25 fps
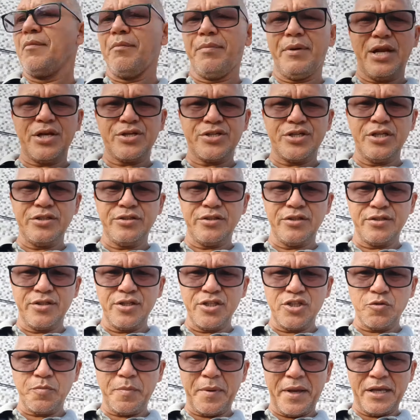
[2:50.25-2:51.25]
para a gente
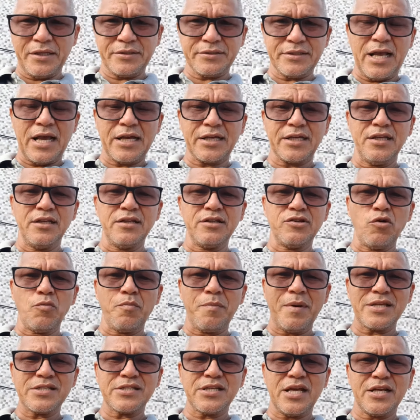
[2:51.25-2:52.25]
despertar aquilo que o
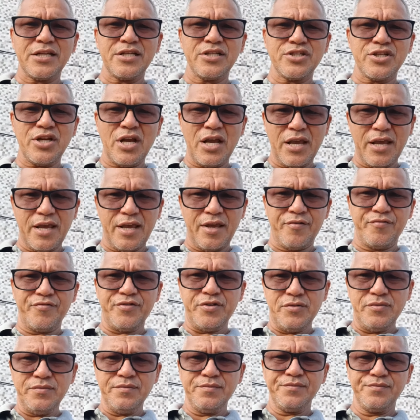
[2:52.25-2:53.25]
passarinho já é,
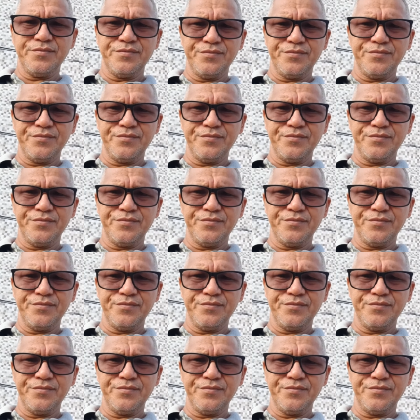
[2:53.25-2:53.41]
viu?